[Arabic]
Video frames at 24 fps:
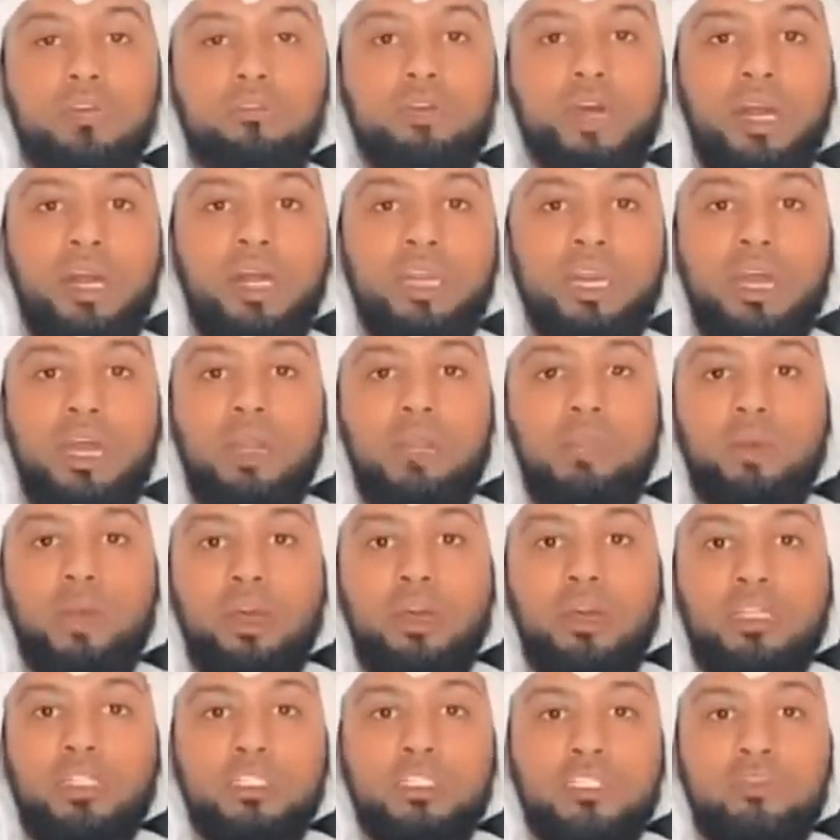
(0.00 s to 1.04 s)
فأحيانا لما
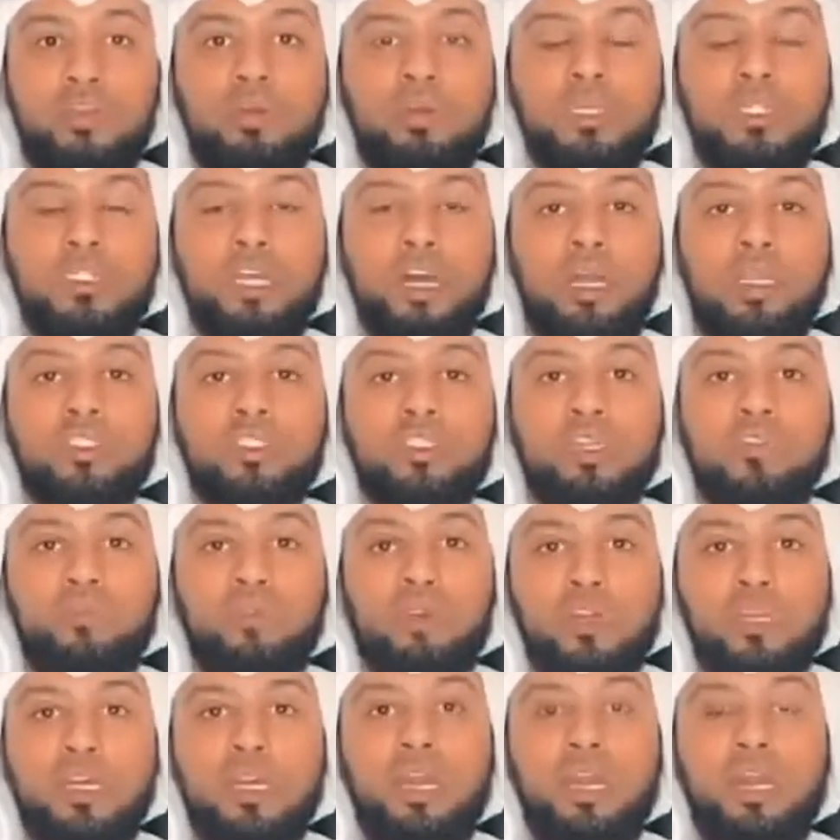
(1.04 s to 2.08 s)
نحن نجلس في المجالس
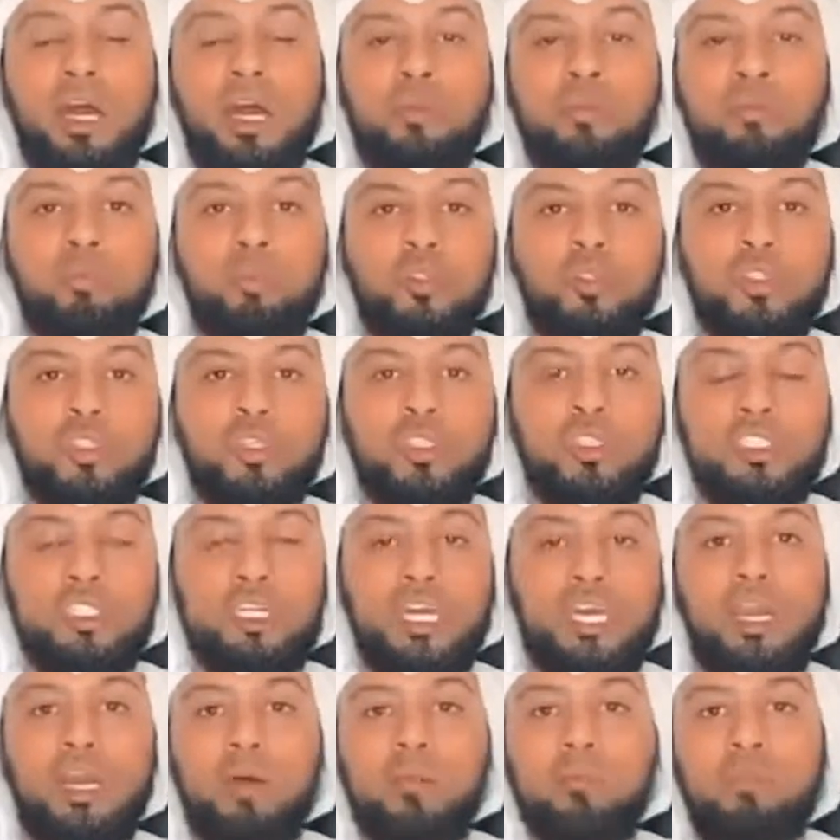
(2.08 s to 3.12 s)
نفر كلام مزعج
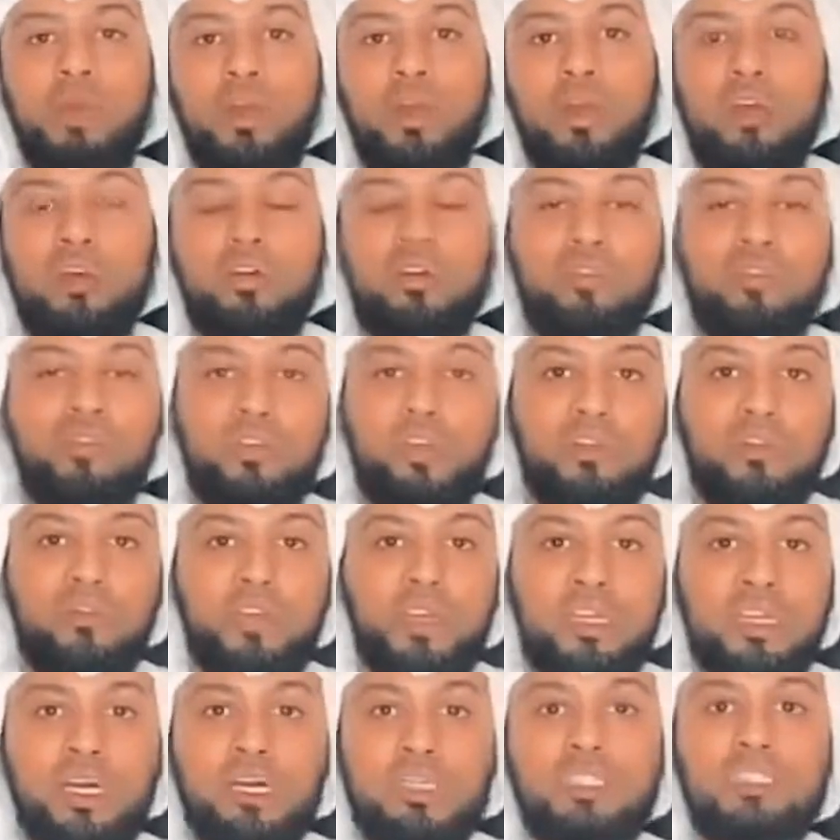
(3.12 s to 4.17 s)
كلام فيه
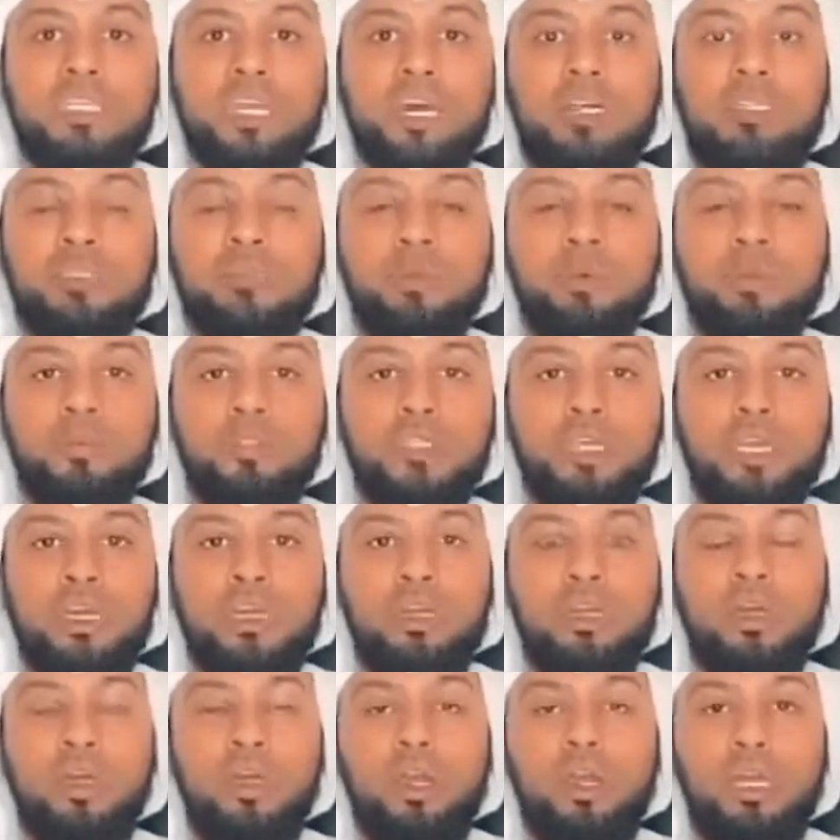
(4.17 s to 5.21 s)
فيه نغزات مو
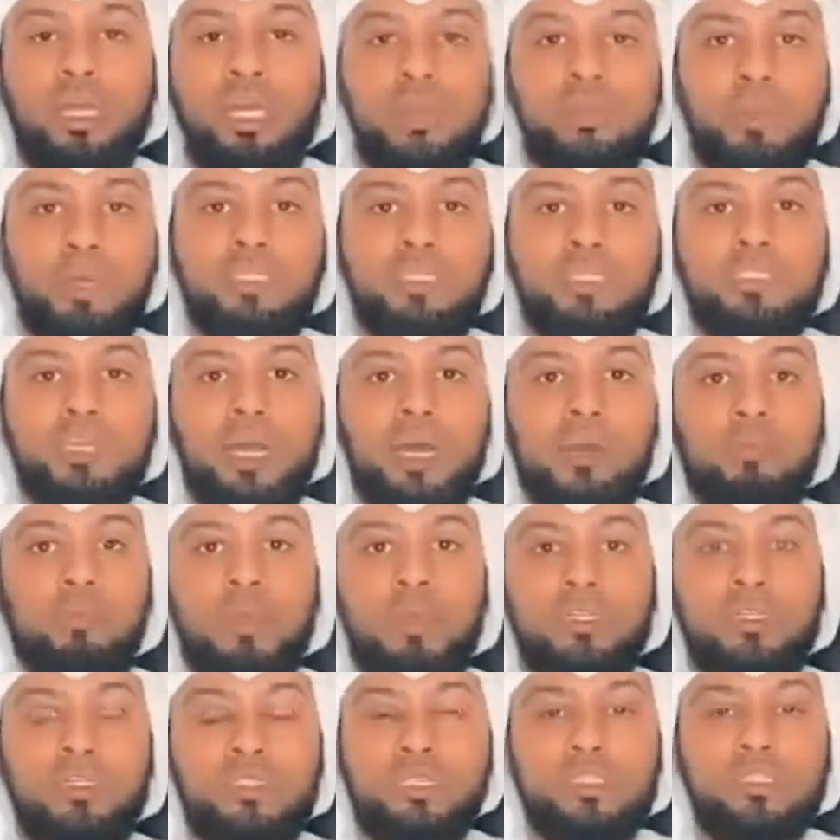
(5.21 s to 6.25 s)
بزينة هي ما
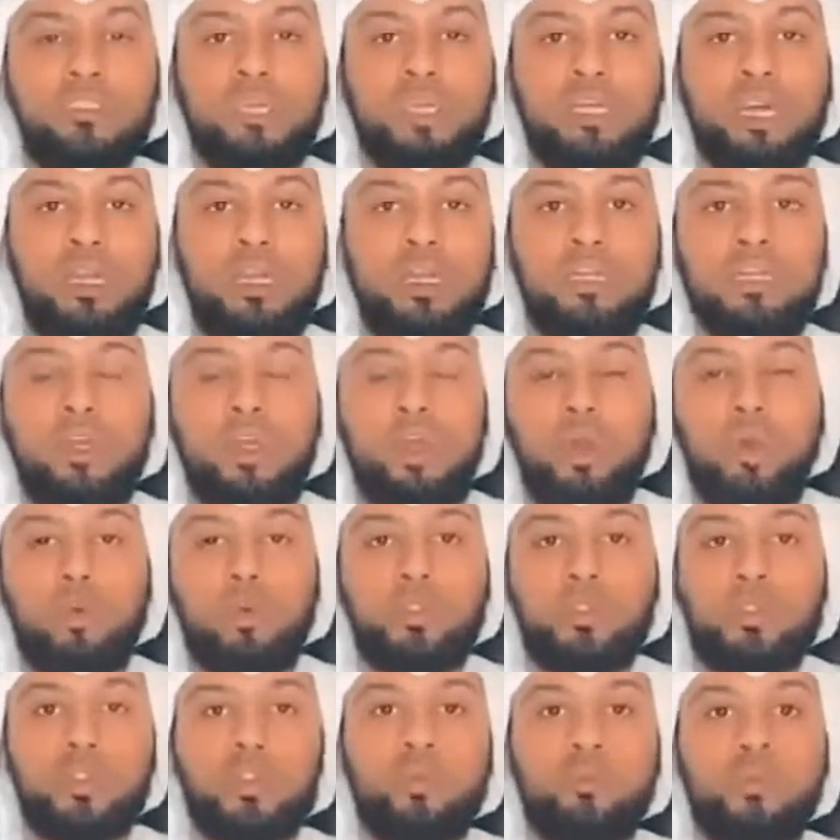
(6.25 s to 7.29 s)
تتحمل ترد علي
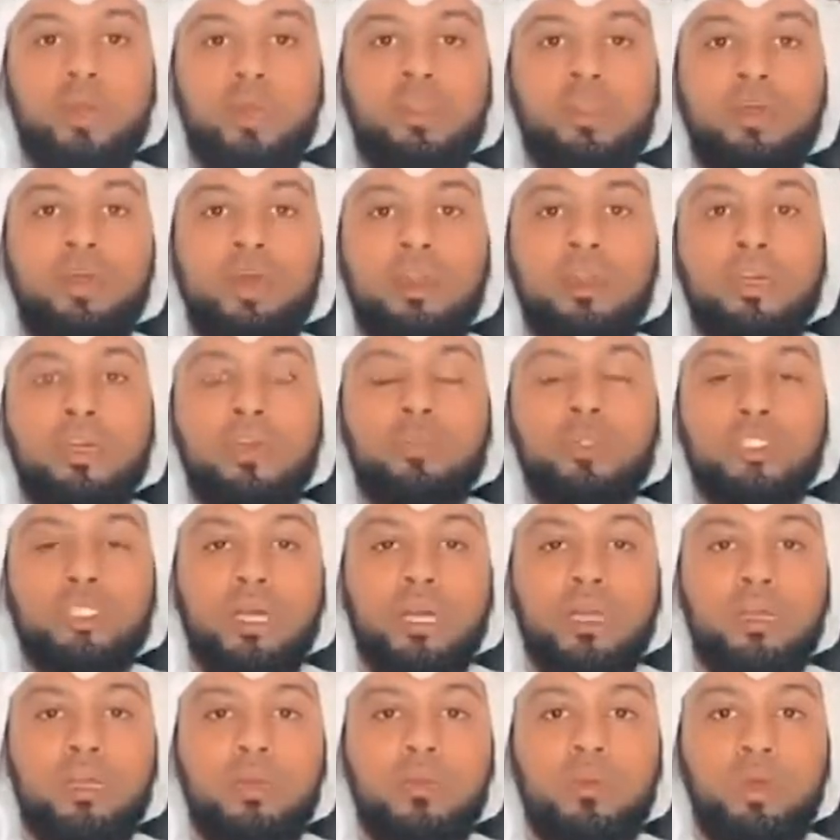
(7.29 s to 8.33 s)
وتصيب بعد ذلك
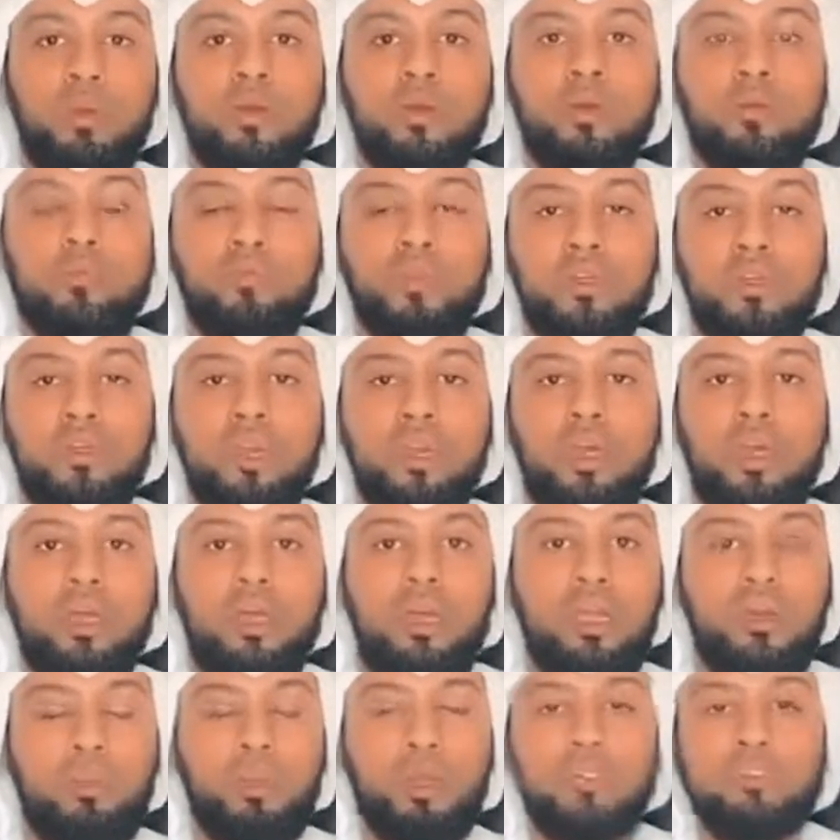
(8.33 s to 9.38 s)
المشاكل بينكم في
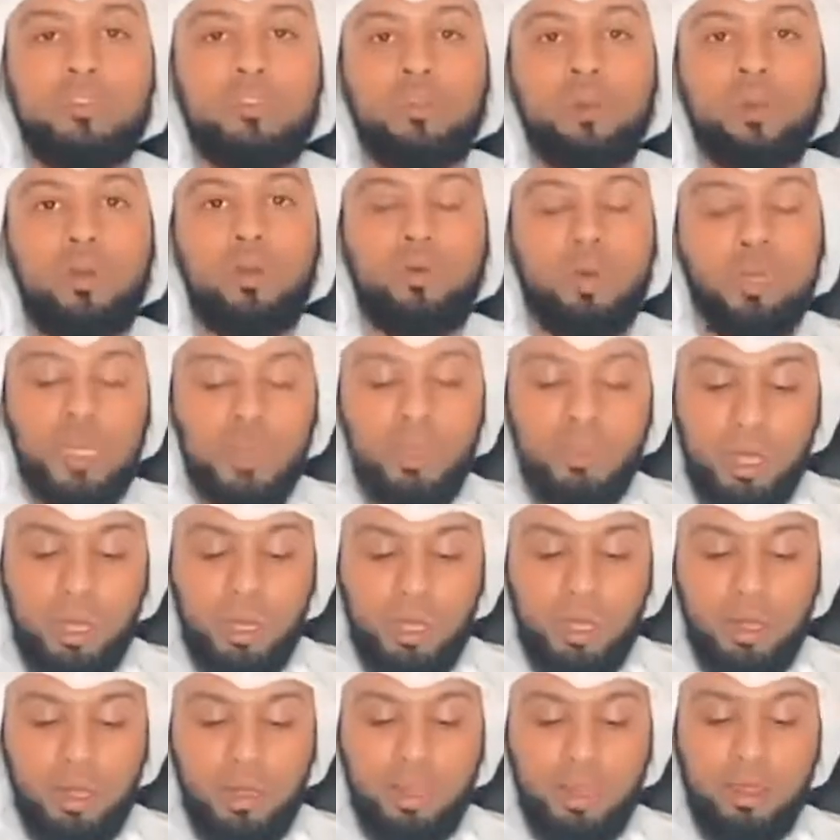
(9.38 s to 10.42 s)
البيت
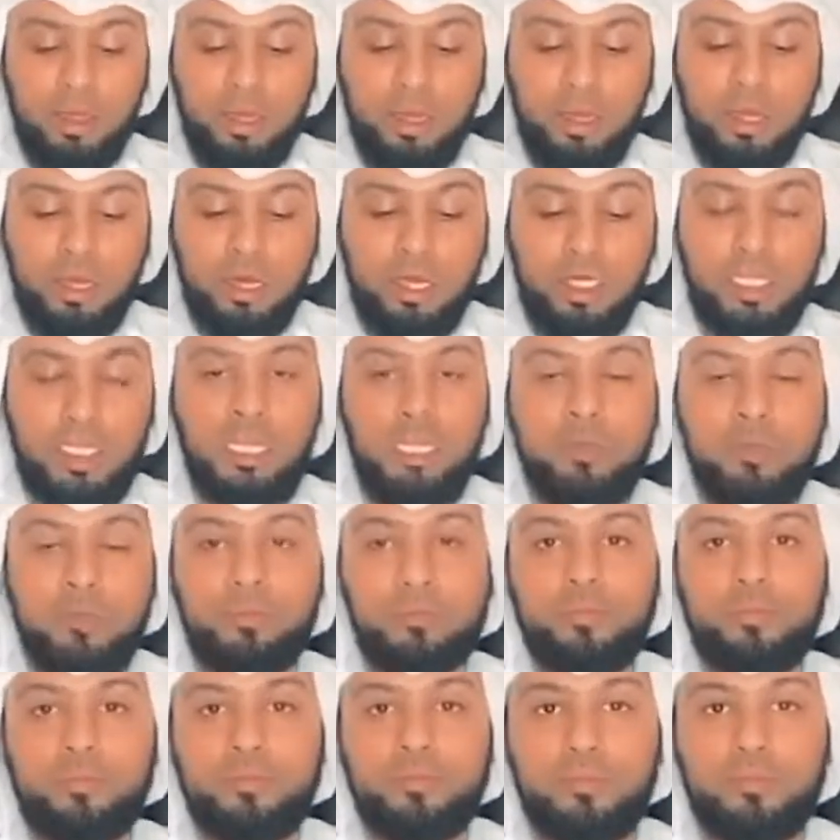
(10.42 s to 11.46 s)
وكما قيل
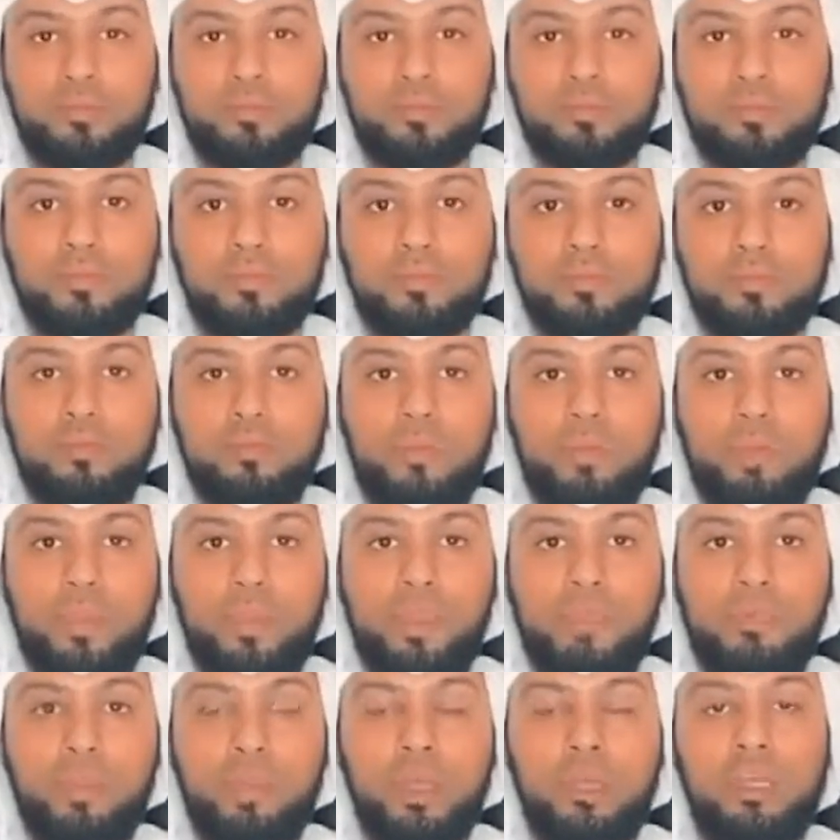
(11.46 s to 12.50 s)

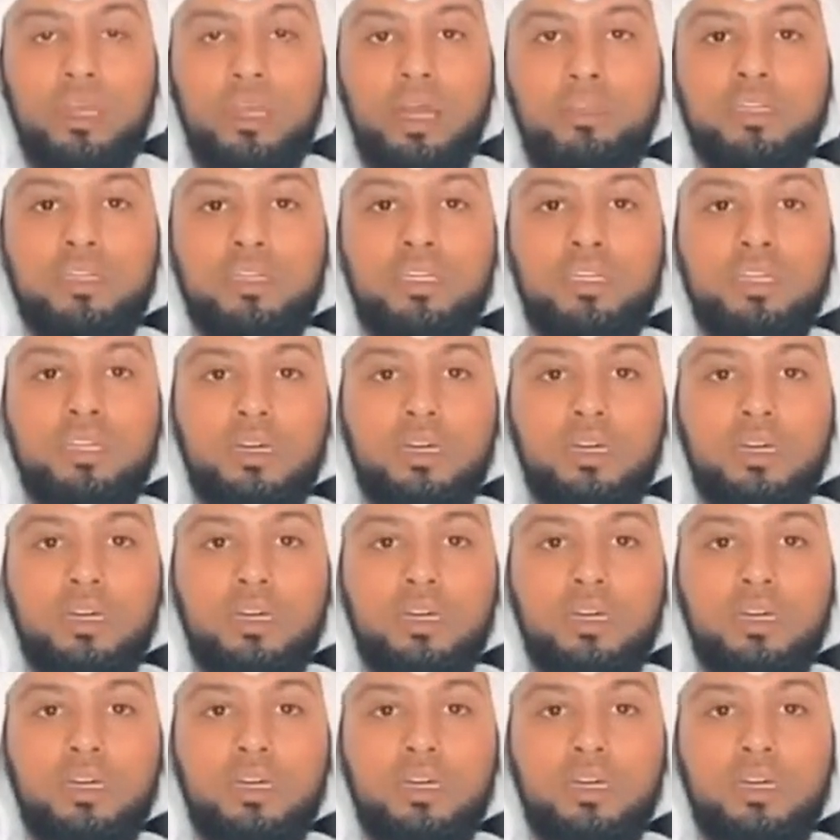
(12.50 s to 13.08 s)
يعني